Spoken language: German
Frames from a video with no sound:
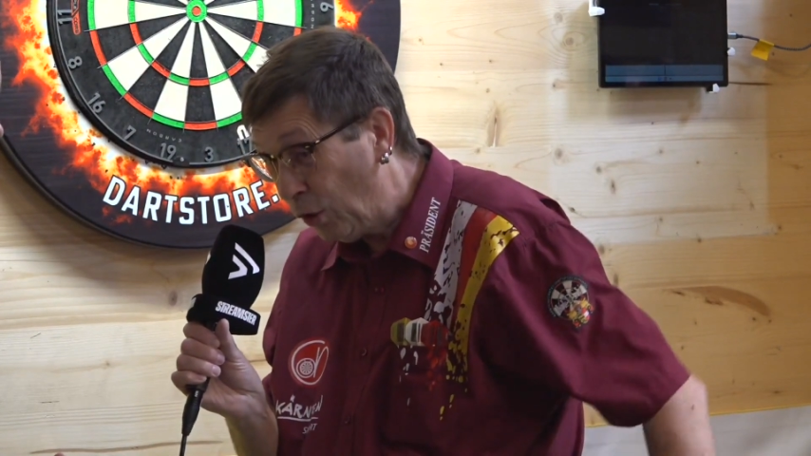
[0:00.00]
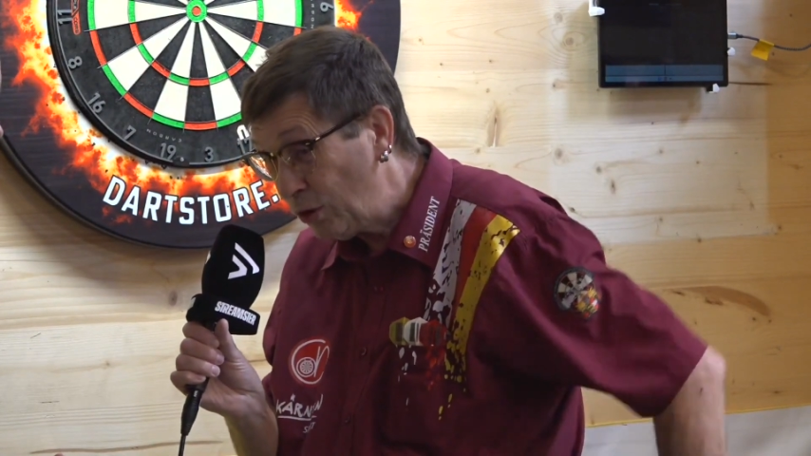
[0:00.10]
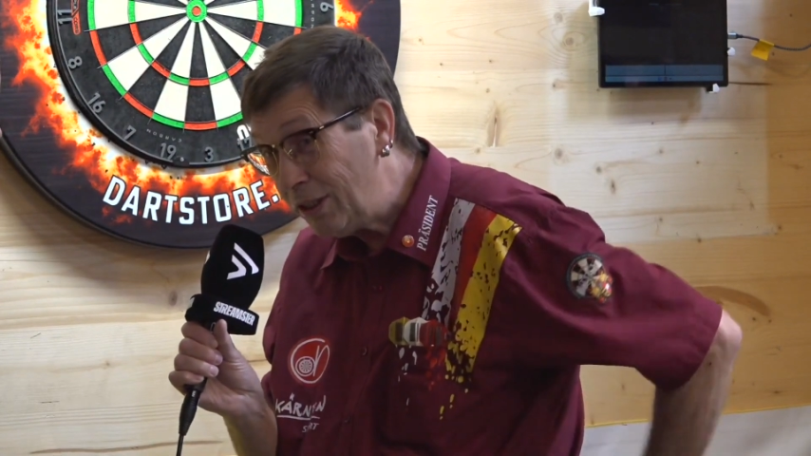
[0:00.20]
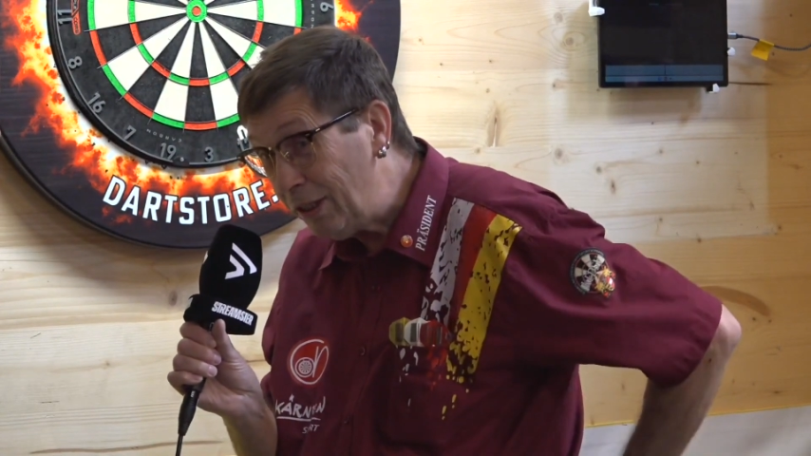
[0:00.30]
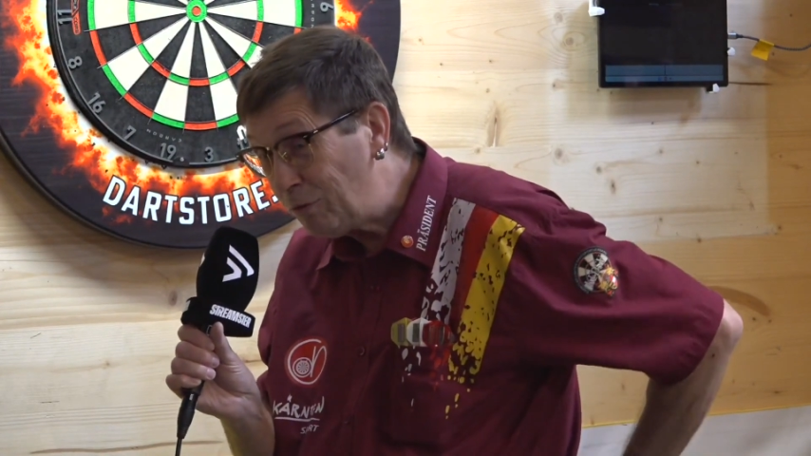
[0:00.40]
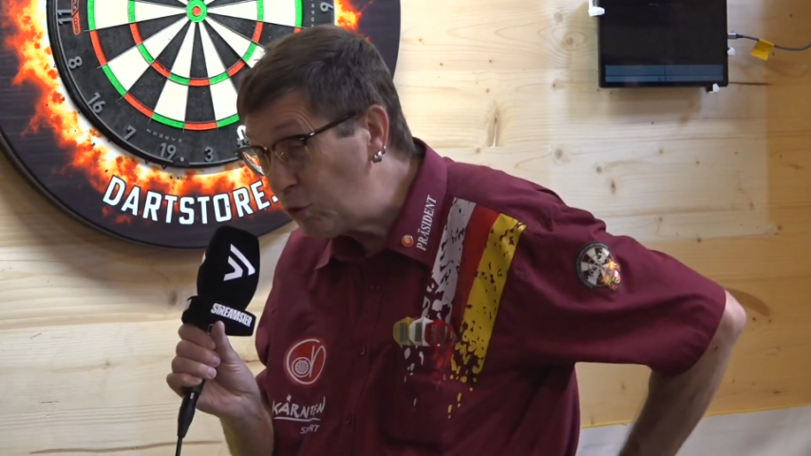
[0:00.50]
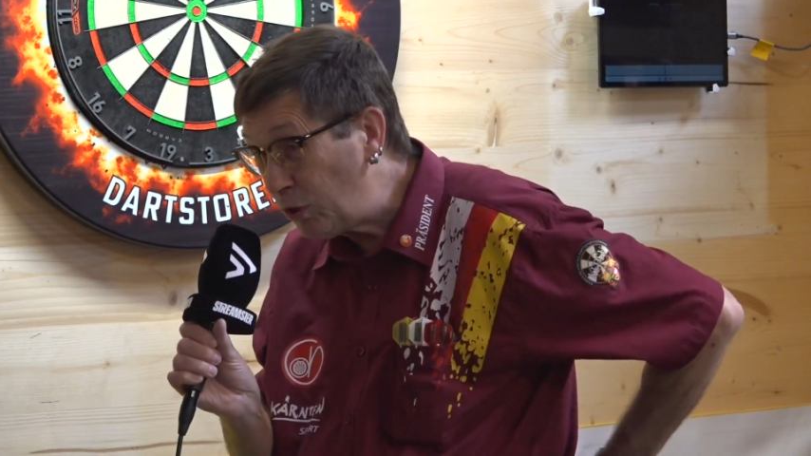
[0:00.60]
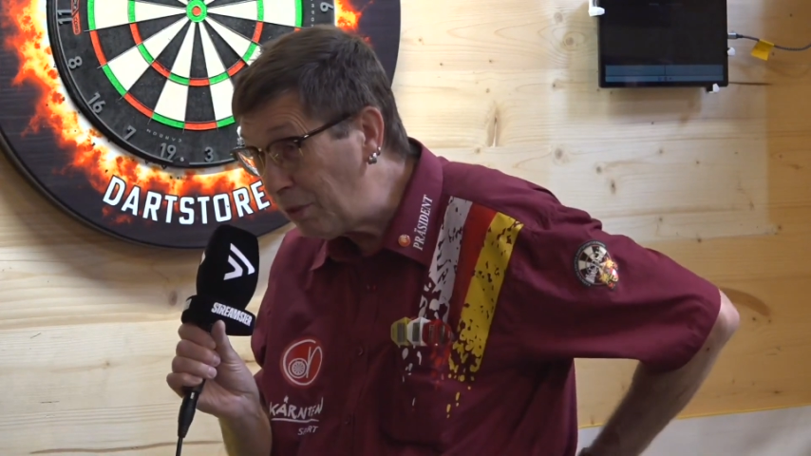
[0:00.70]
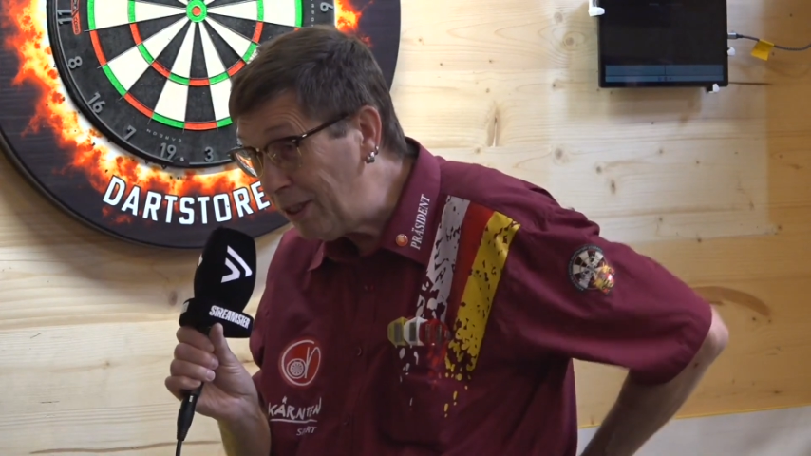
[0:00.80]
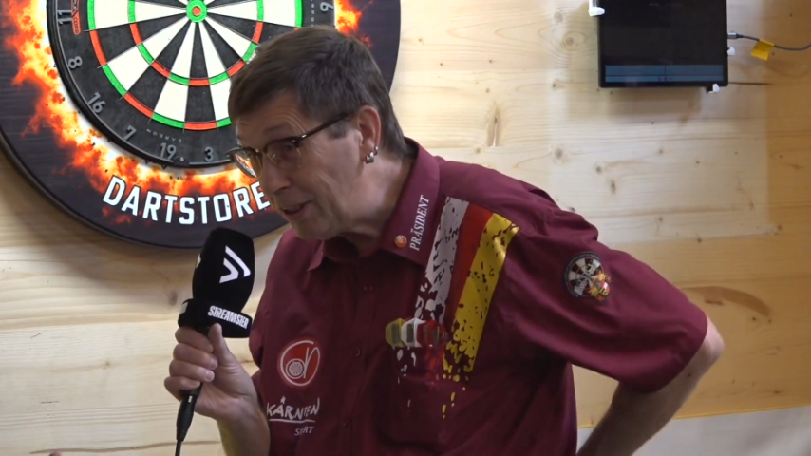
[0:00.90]
Und in dem
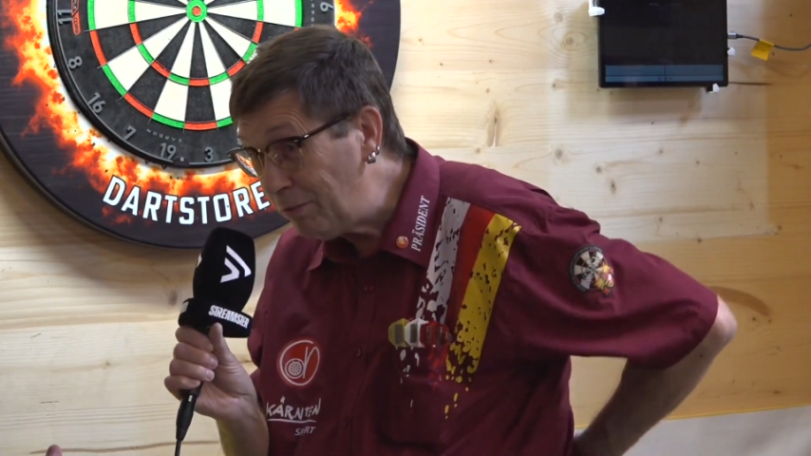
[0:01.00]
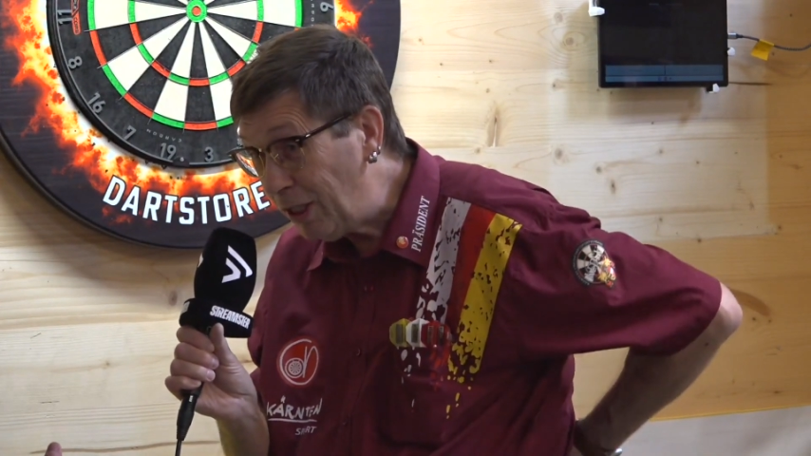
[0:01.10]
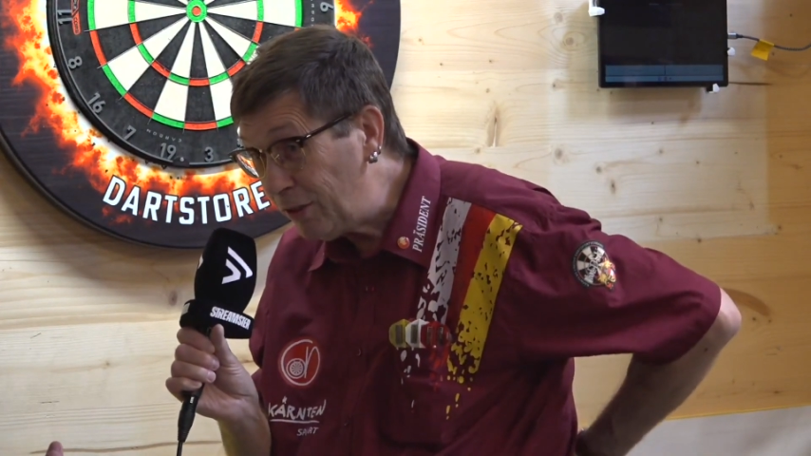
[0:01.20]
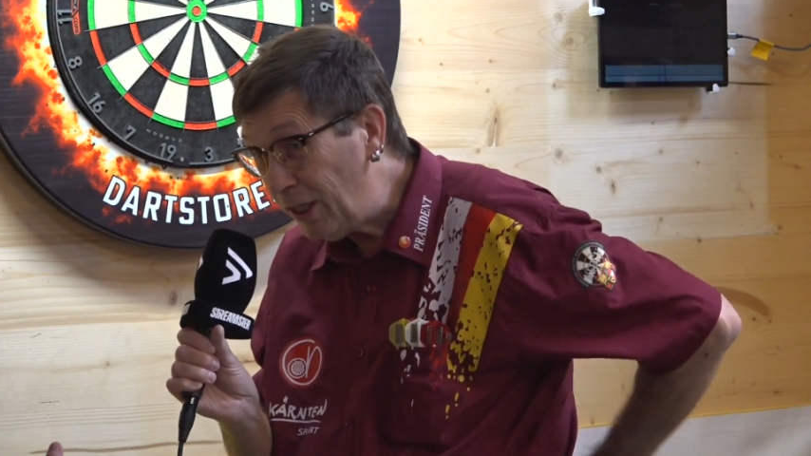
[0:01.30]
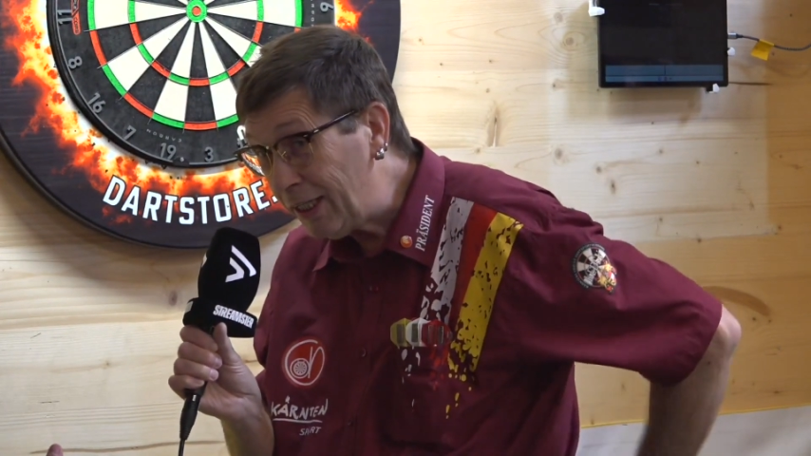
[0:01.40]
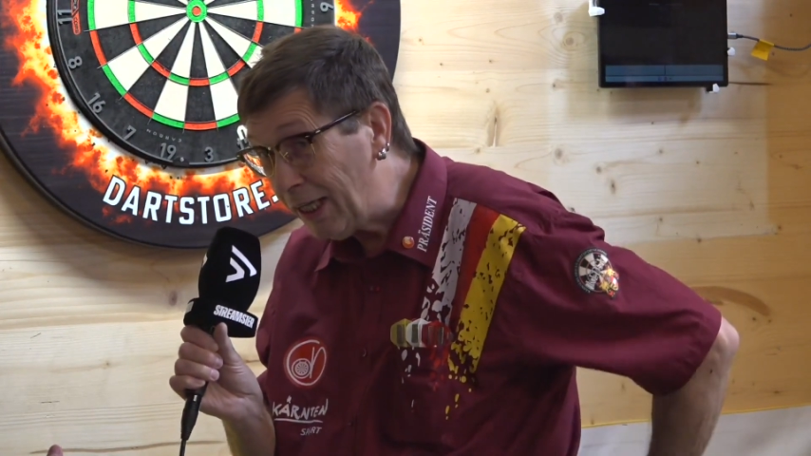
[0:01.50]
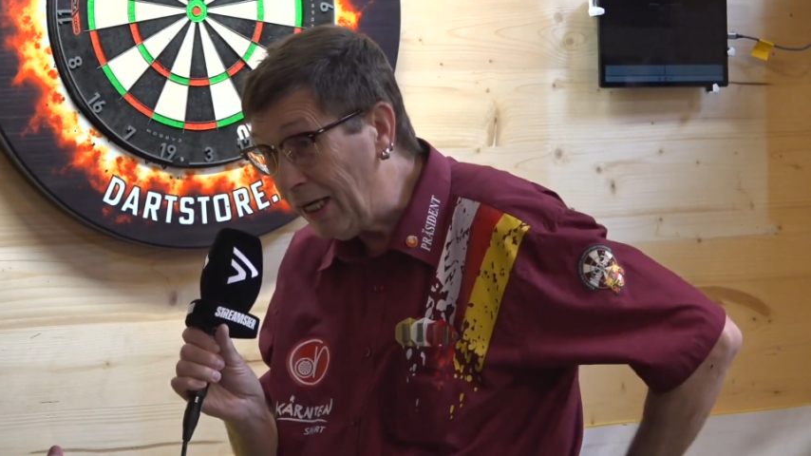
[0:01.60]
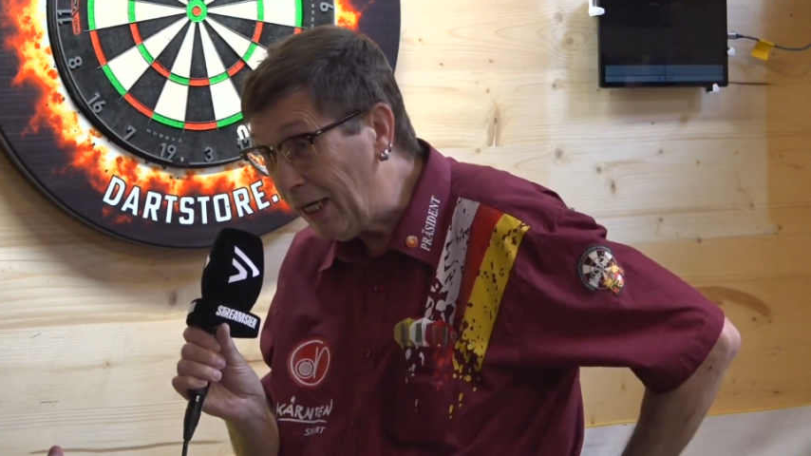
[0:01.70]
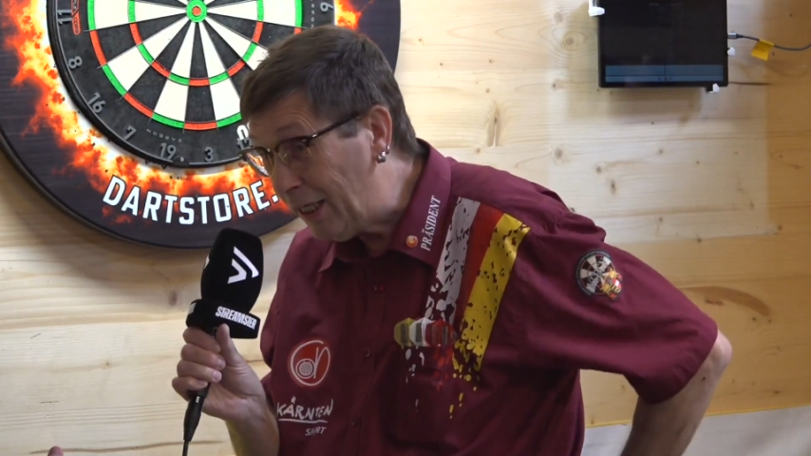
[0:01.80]
Zuge möchte ich mich natürlich auch